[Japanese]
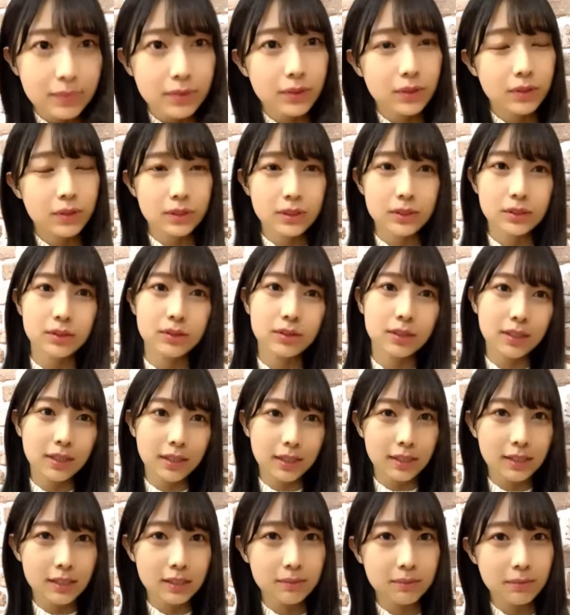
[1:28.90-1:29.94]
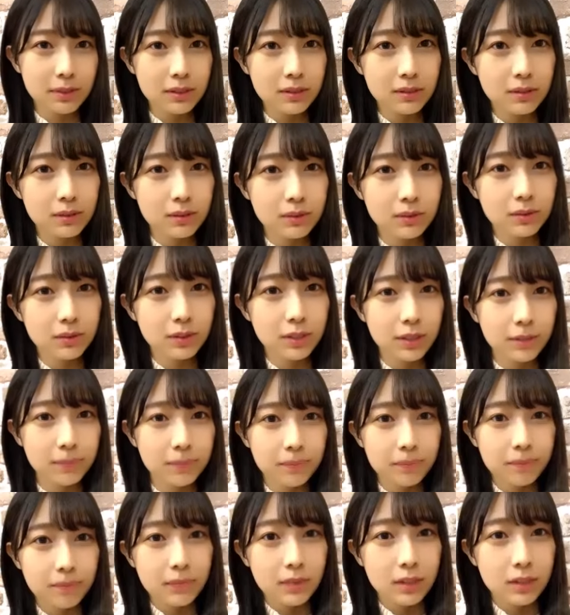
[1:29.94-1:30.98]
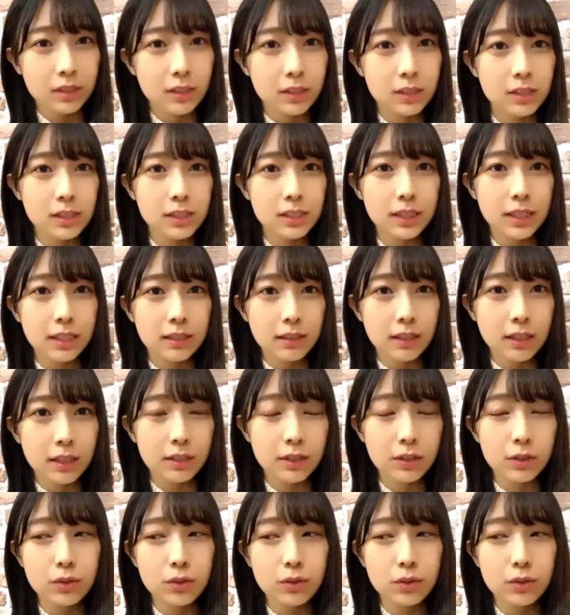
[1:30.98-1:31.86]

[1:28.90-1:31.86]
よろしくお願いします本当に記事がね